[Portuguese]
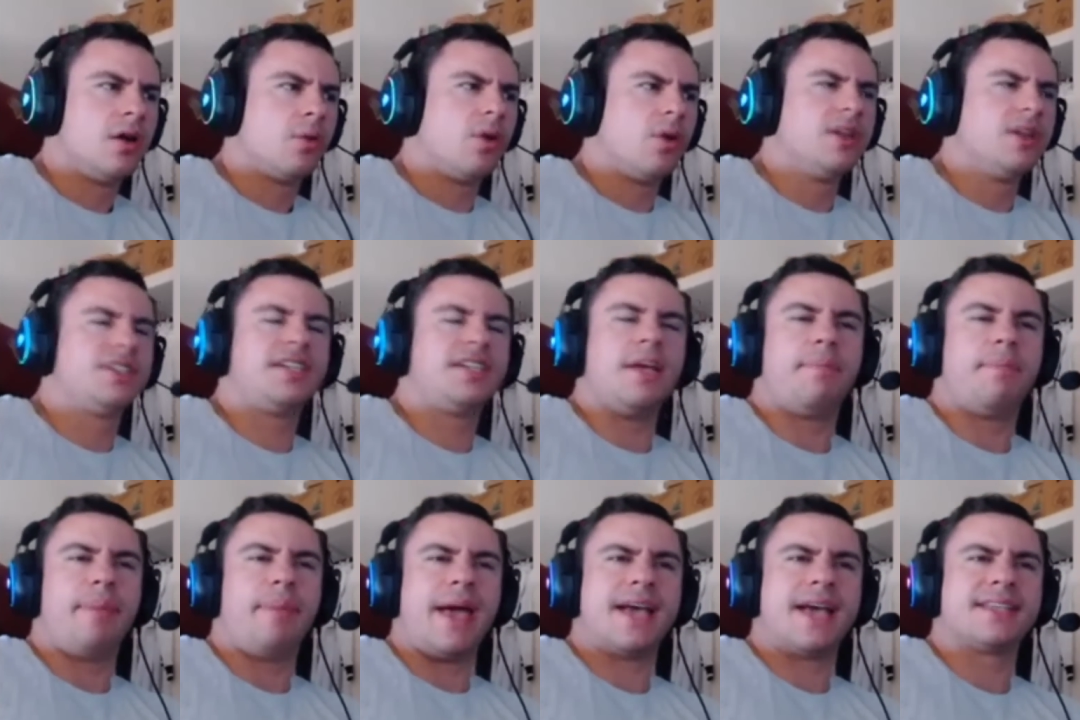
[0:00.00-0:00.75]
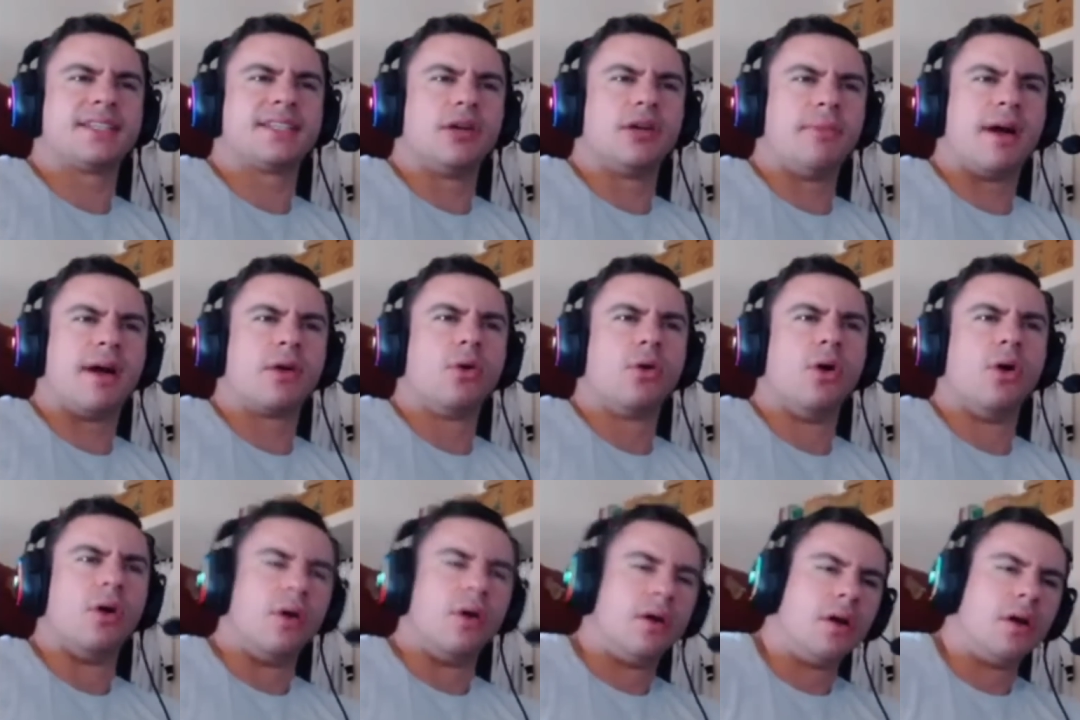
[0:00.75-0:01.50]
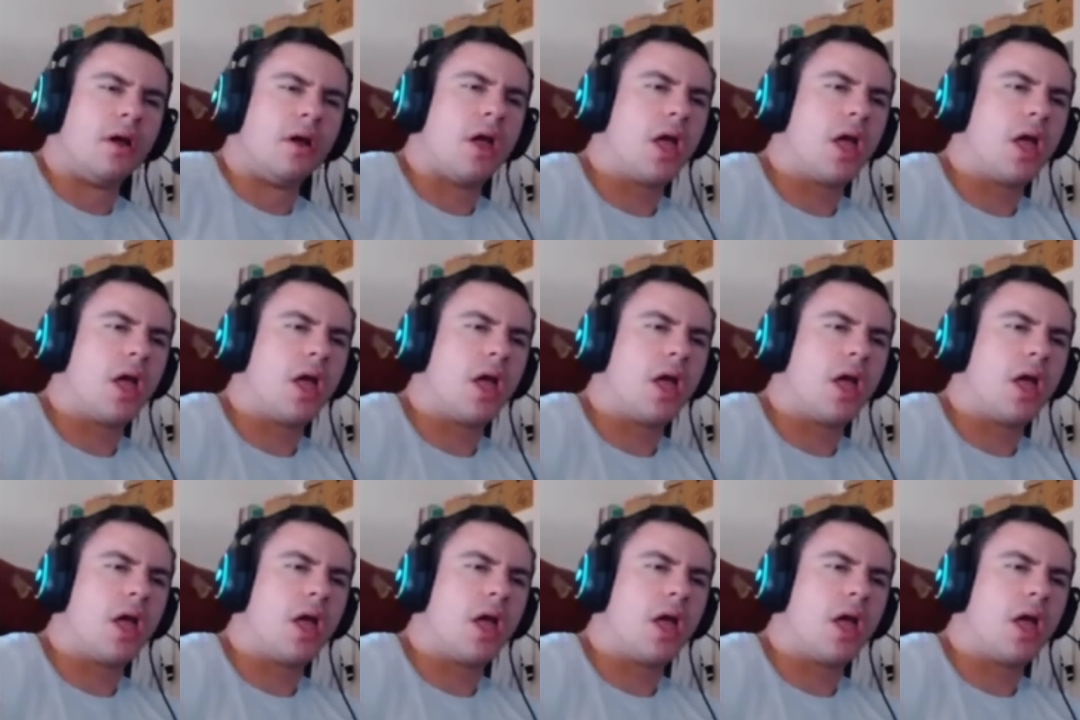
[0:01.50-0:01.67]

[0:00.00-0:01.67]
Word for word: Quanto você pesa, ô Magu?